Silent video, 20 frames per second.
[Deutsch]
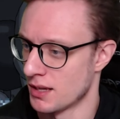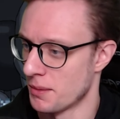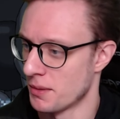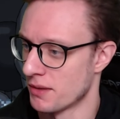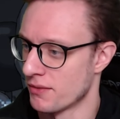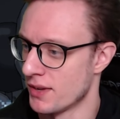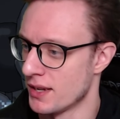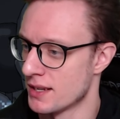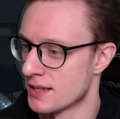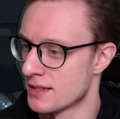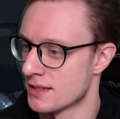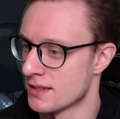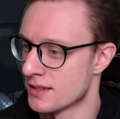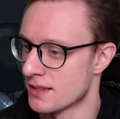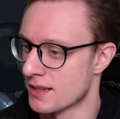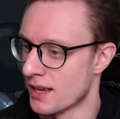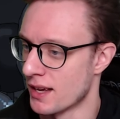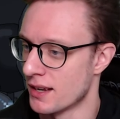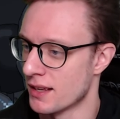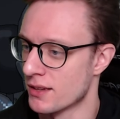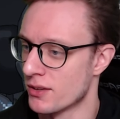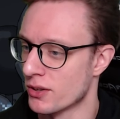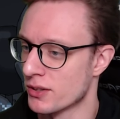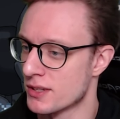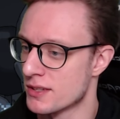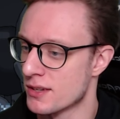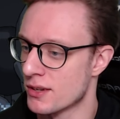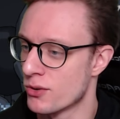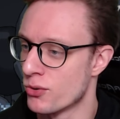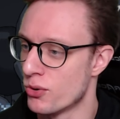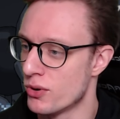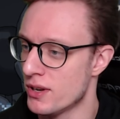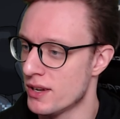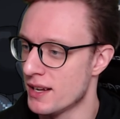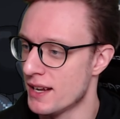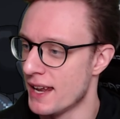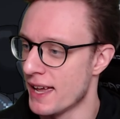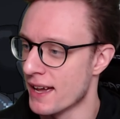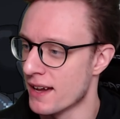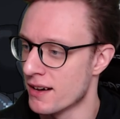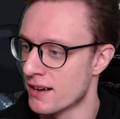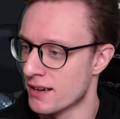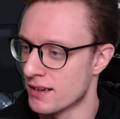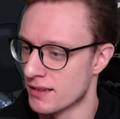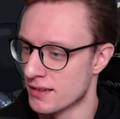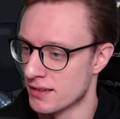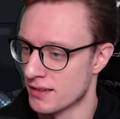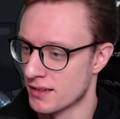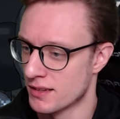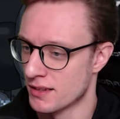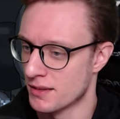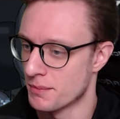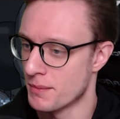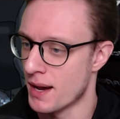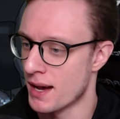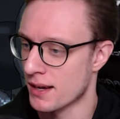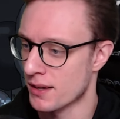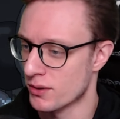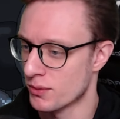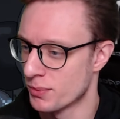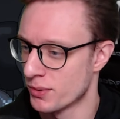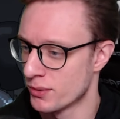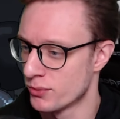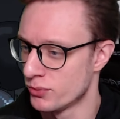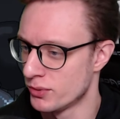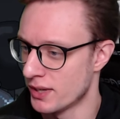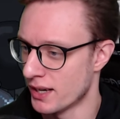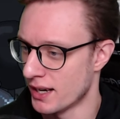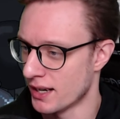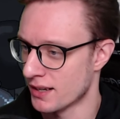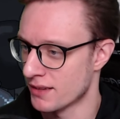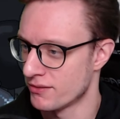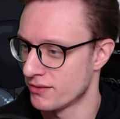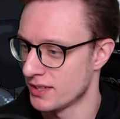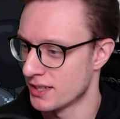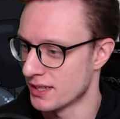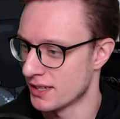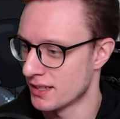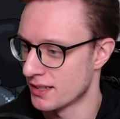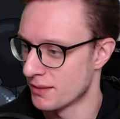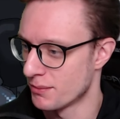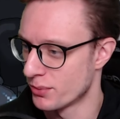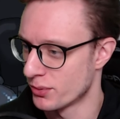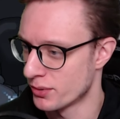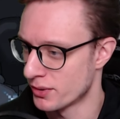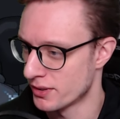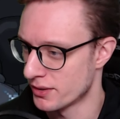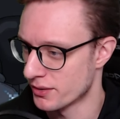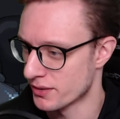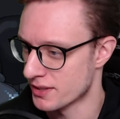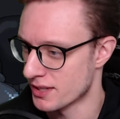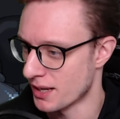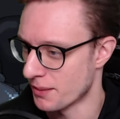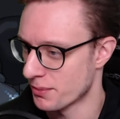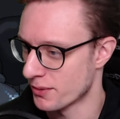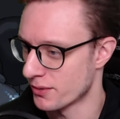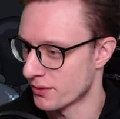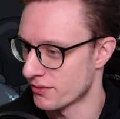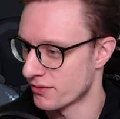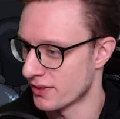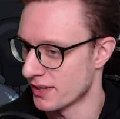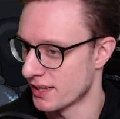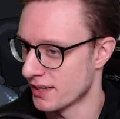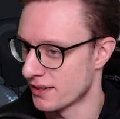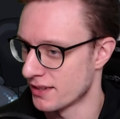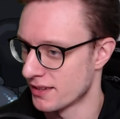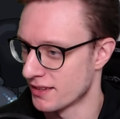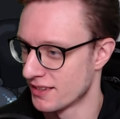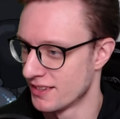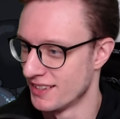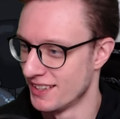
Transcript: Habe ich wenigstens, kann ich noch eine Sekunde länger Mario begutachten, wie er in den bodenlosen Abgrund fällt.